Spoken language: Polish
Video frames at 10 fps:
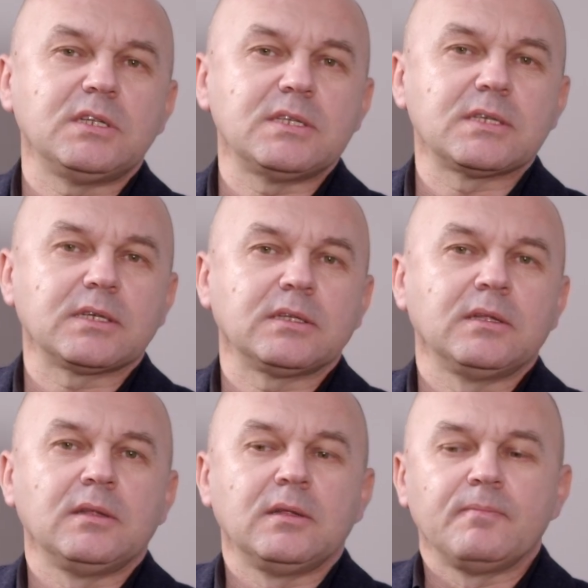lidze
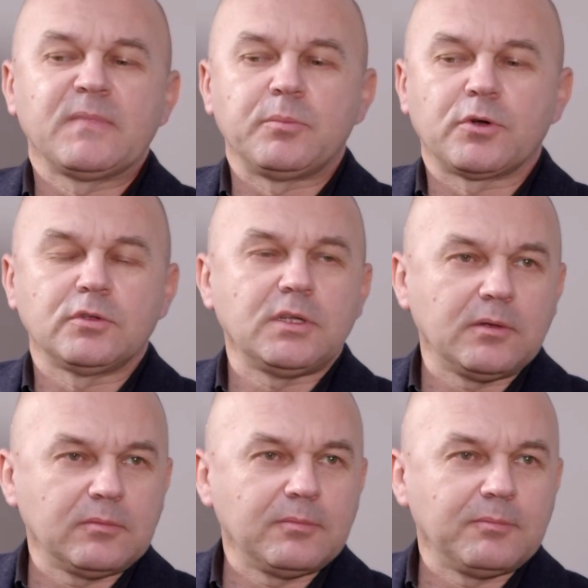
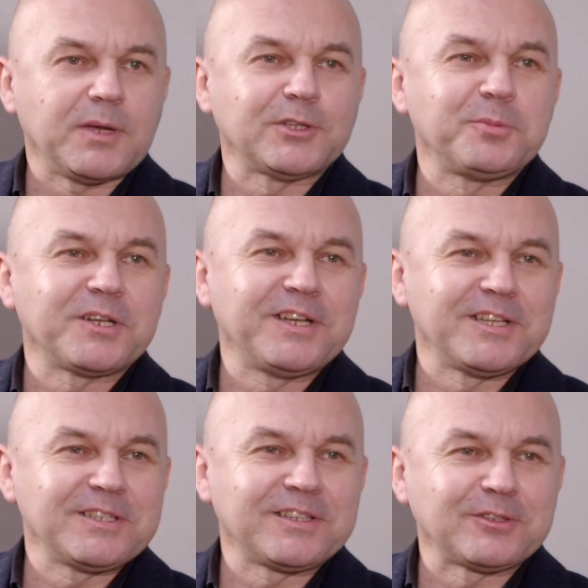broni, ma dobre
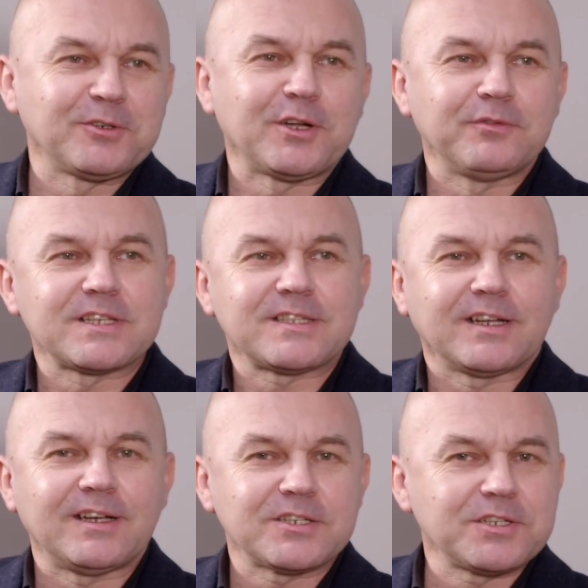geny, tato grał w
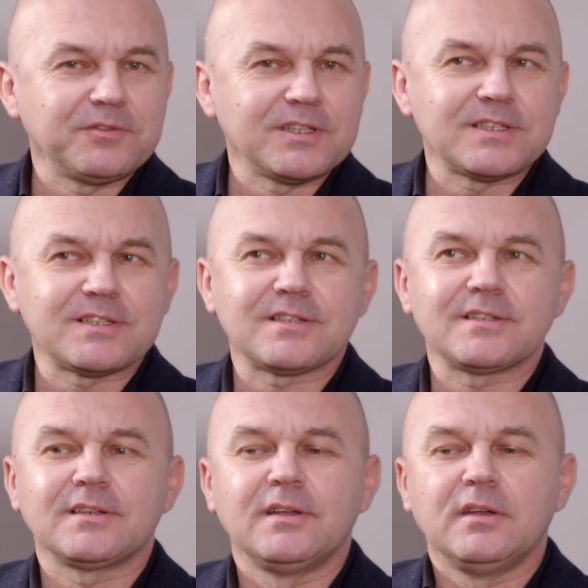Ekstraklasie, więc
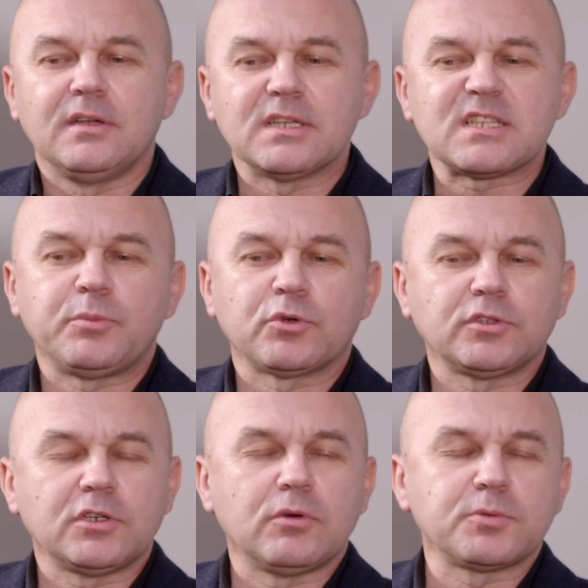y, jest sporo
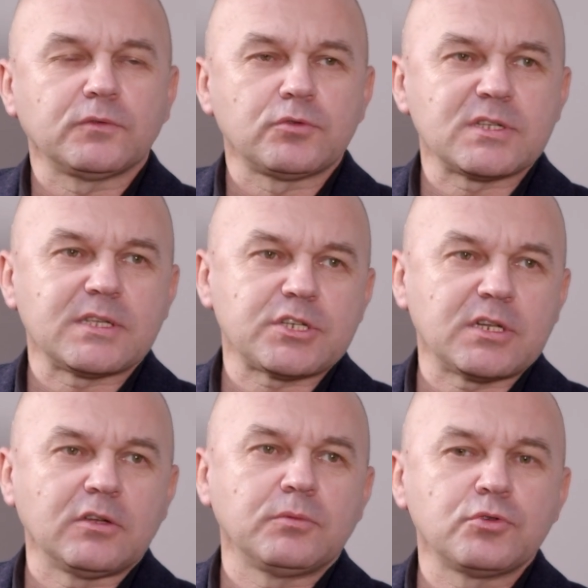tych chłopców, którzy
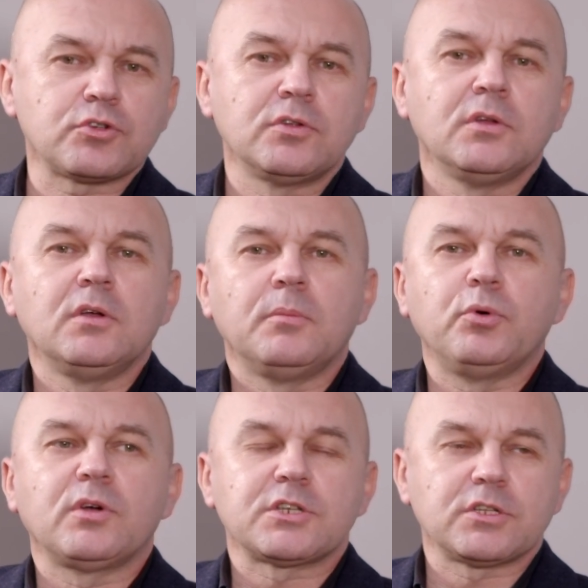zaczynają już
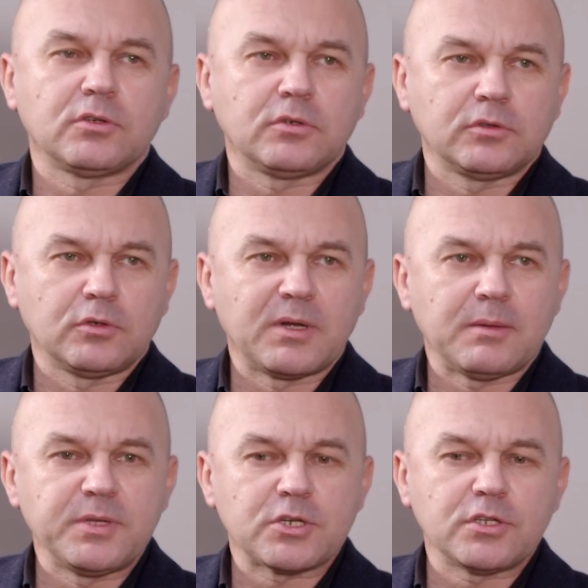pukać do, do
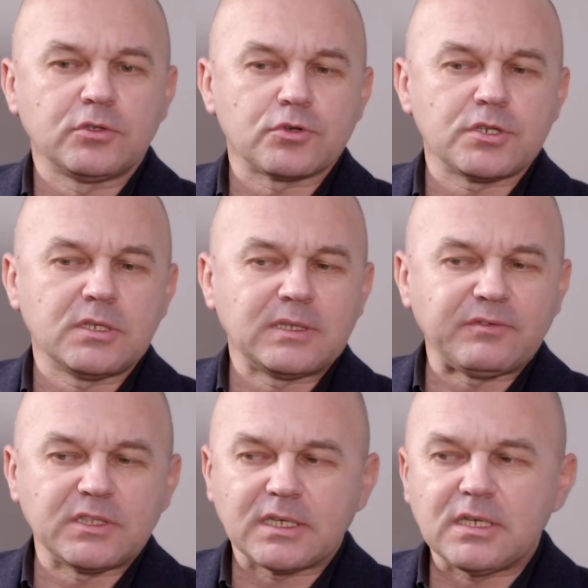bram pierwszej drużyny,
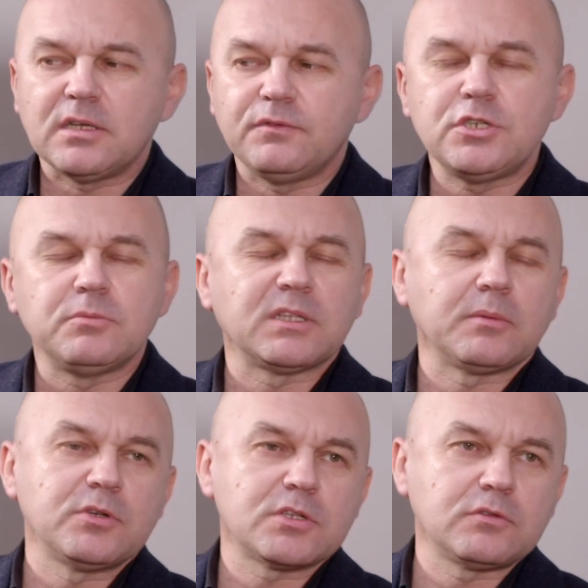nawet jak ich nie widzimy na
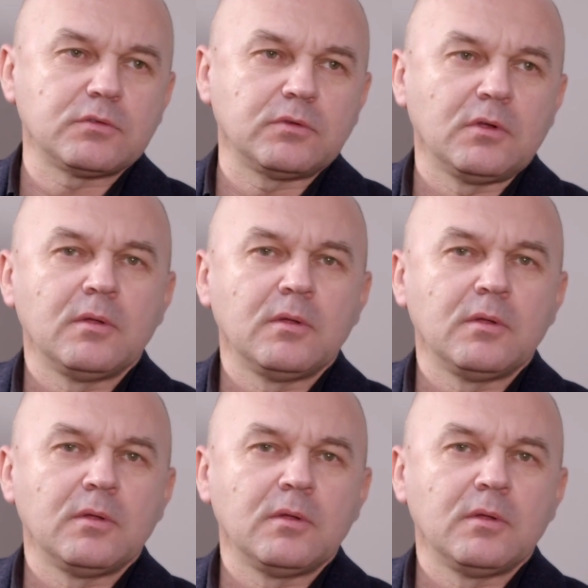boisku